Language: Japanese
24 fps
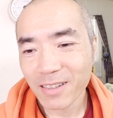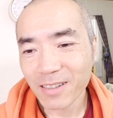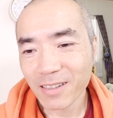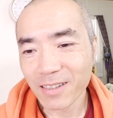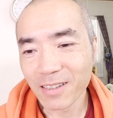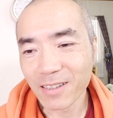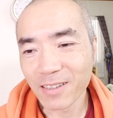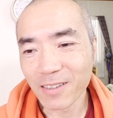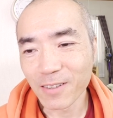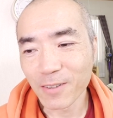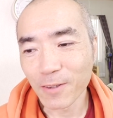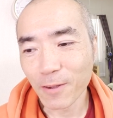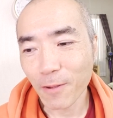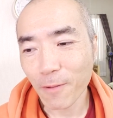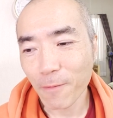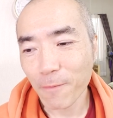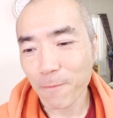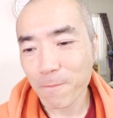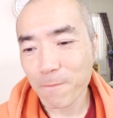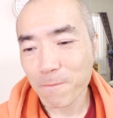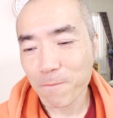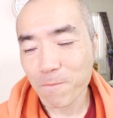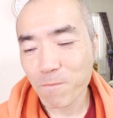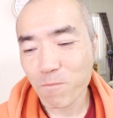うん
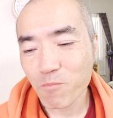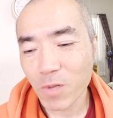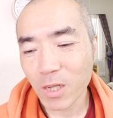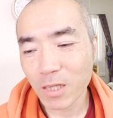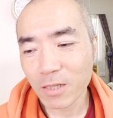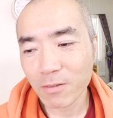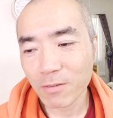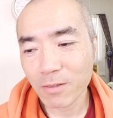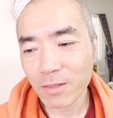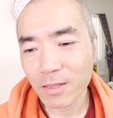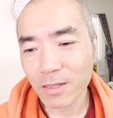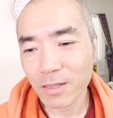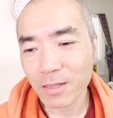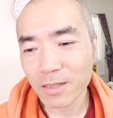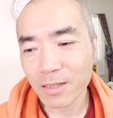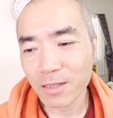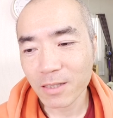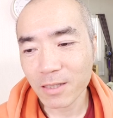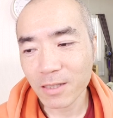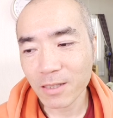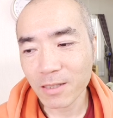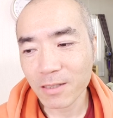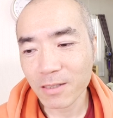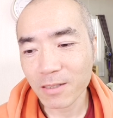まあそんな感
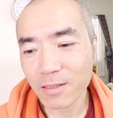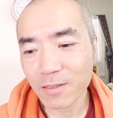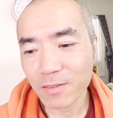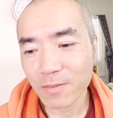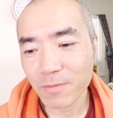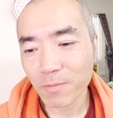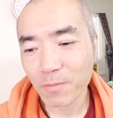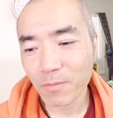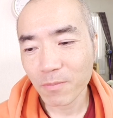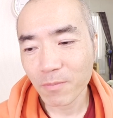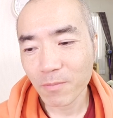じです